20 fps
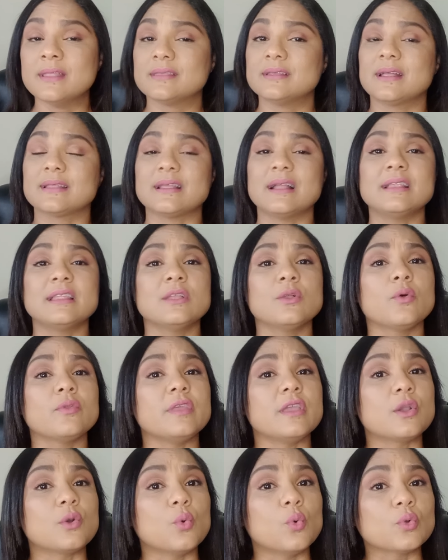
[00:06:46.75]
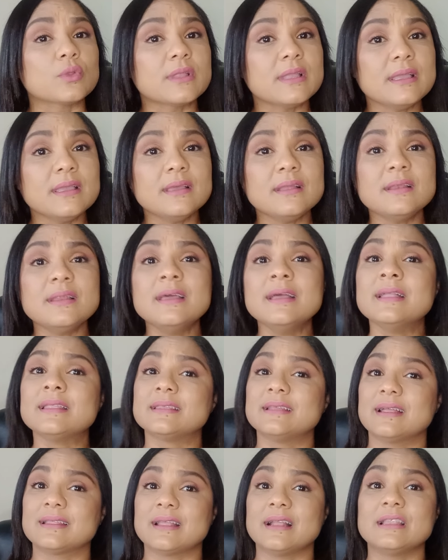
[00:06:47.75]
tratar de no discutir,
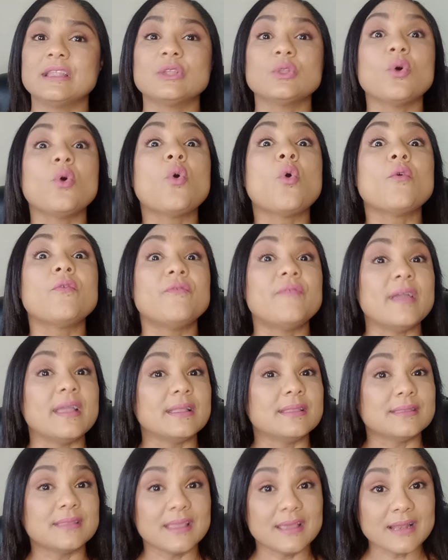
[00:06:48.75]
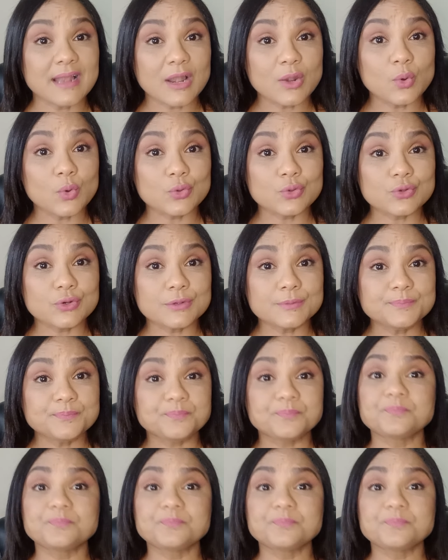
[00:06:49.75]
tratar de no ofender al otro.